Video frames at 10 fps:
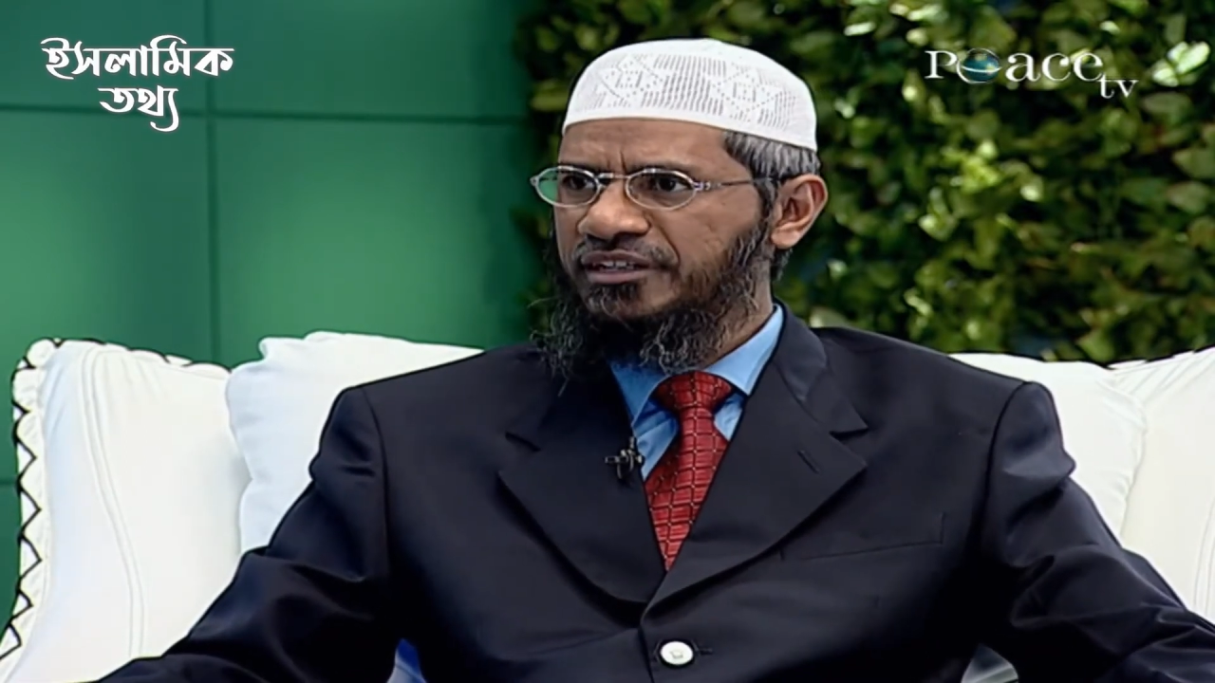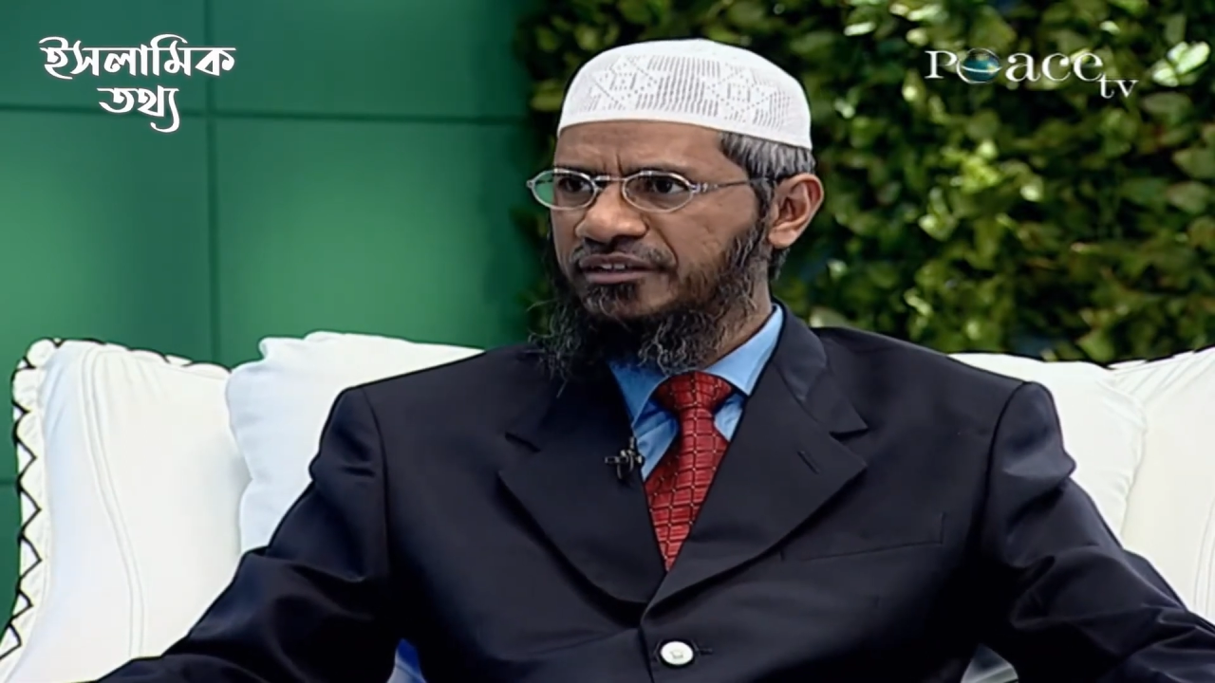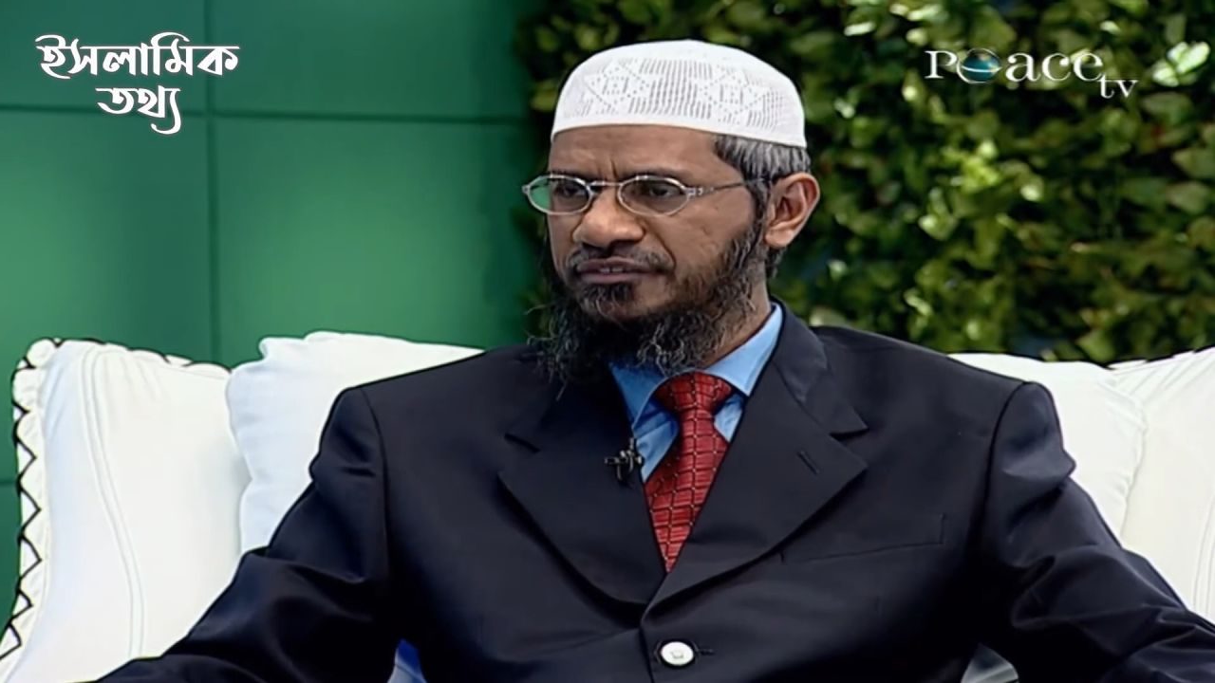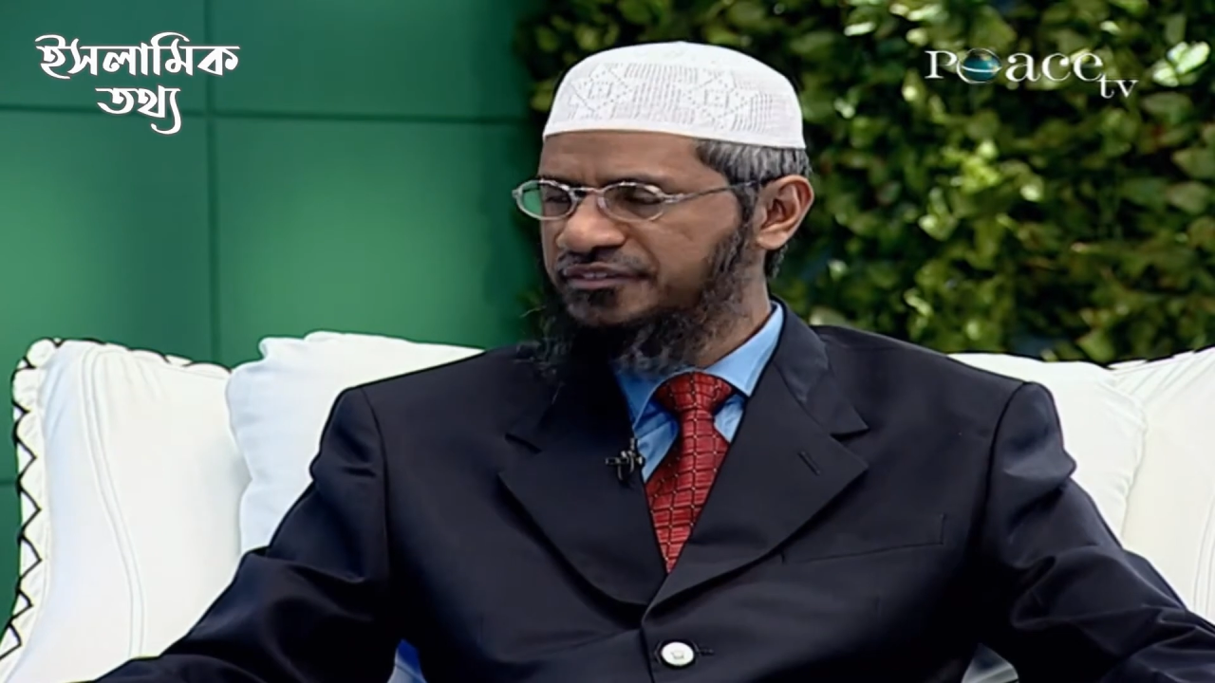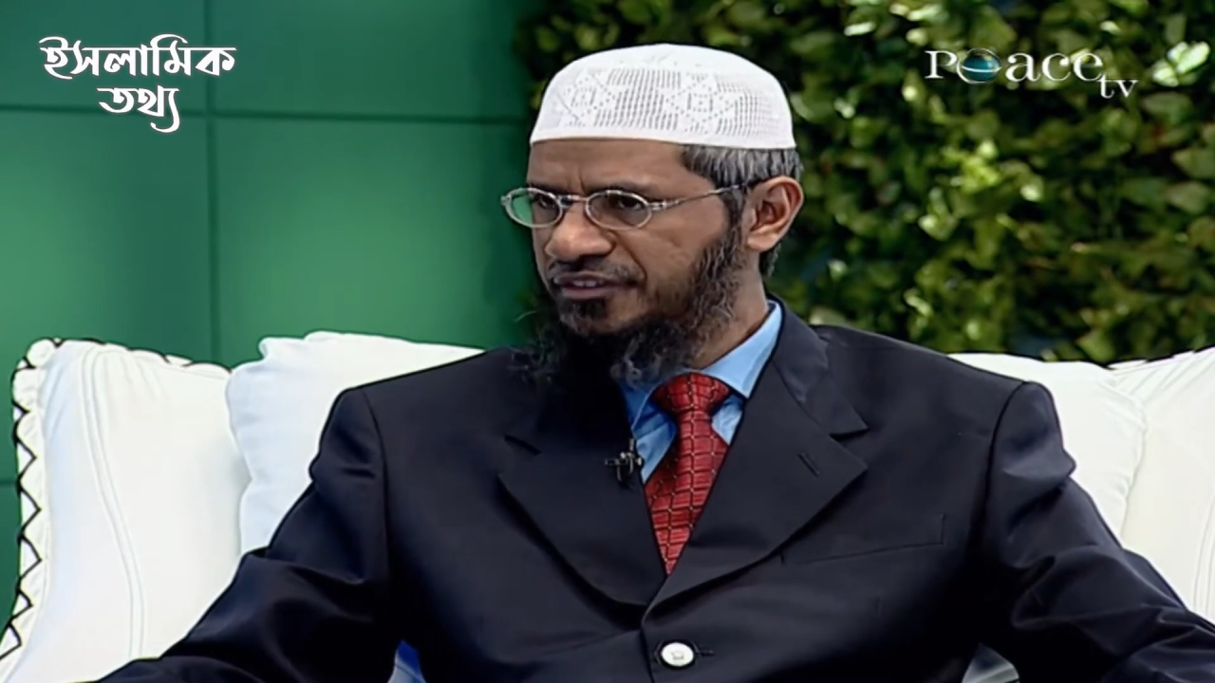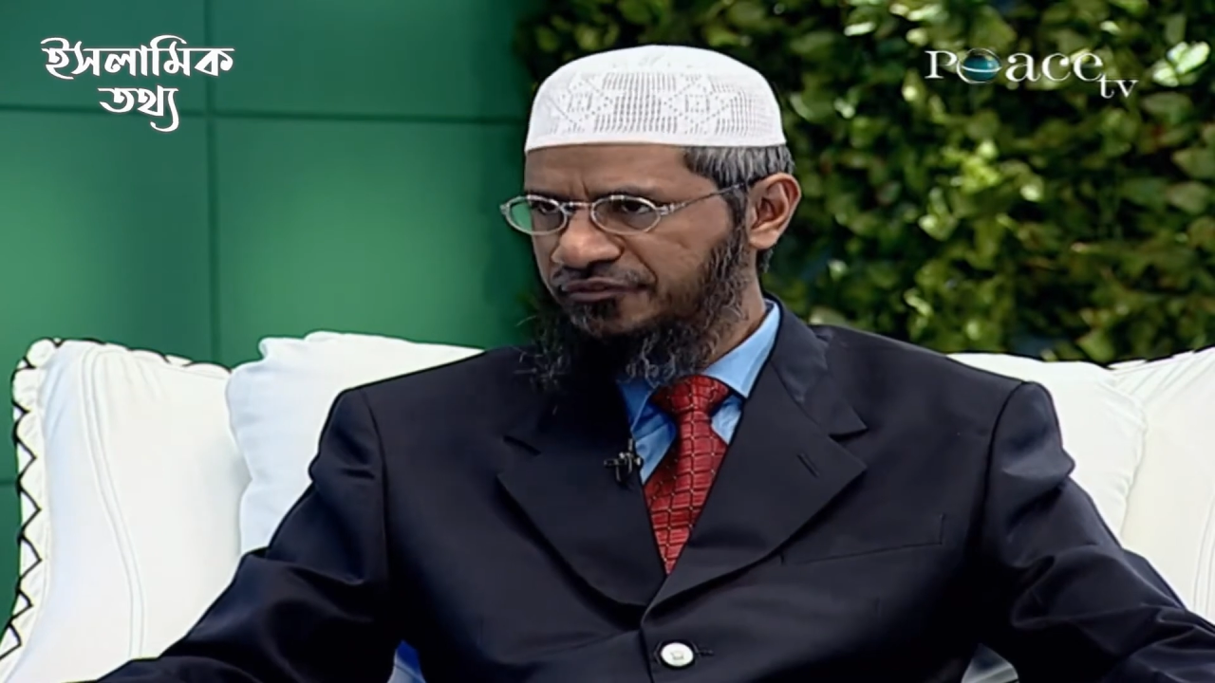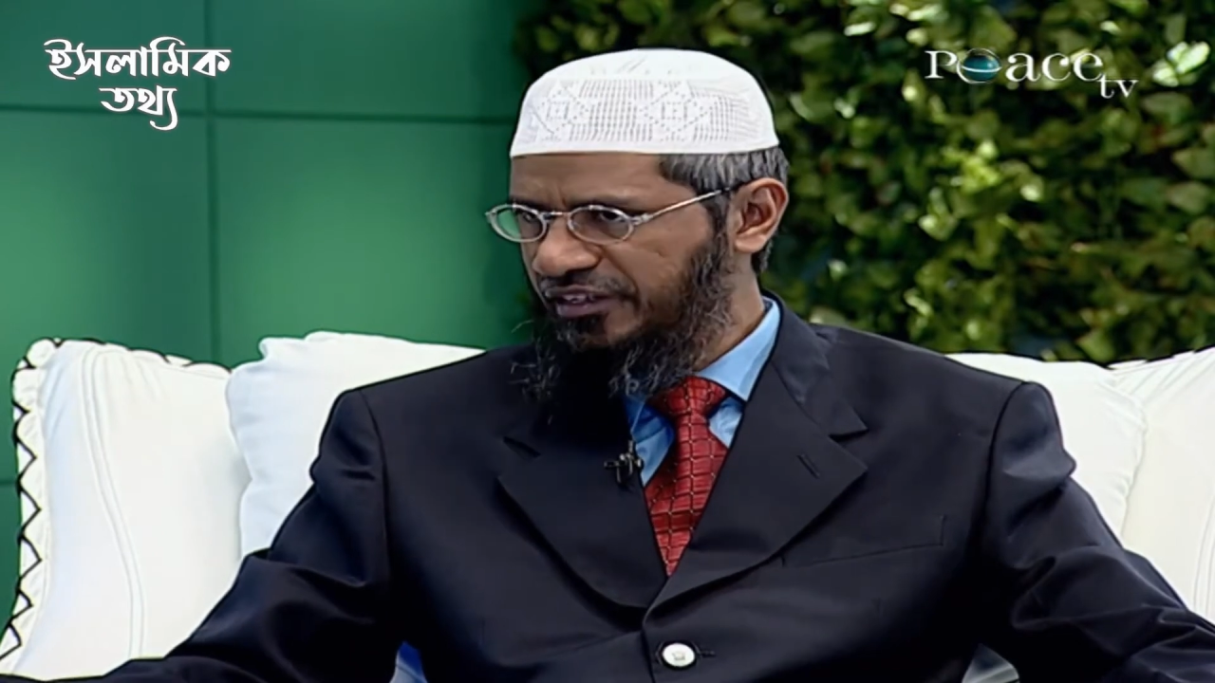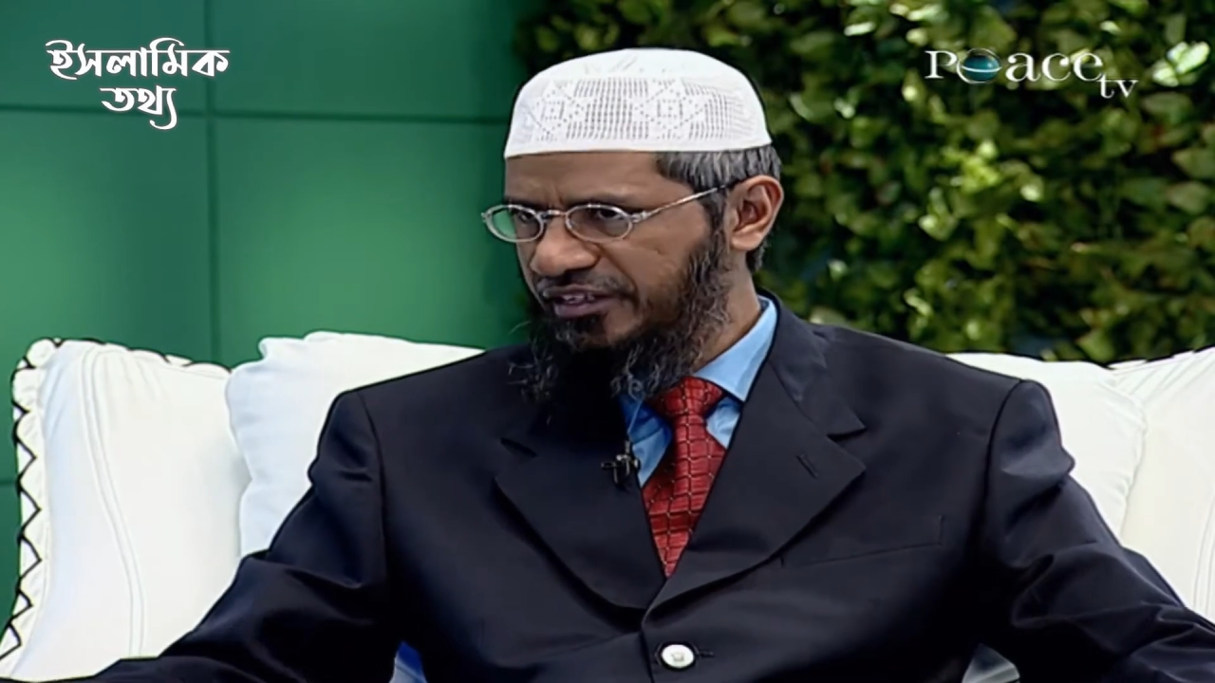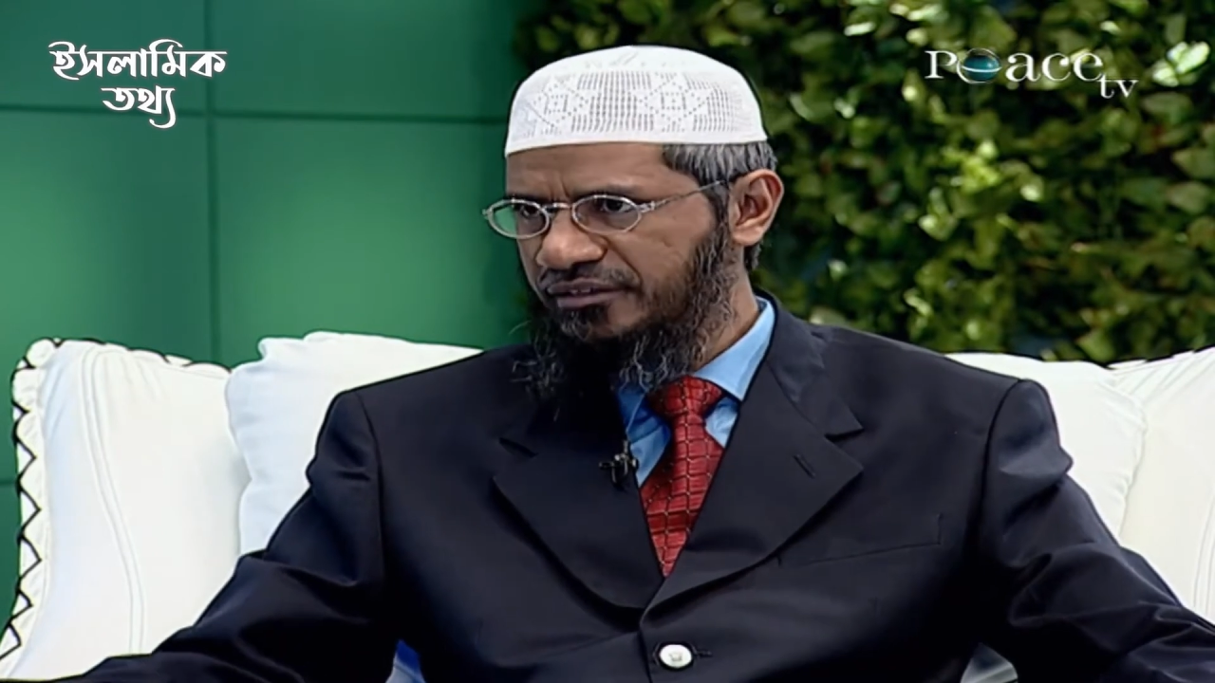দিয়ে থাকে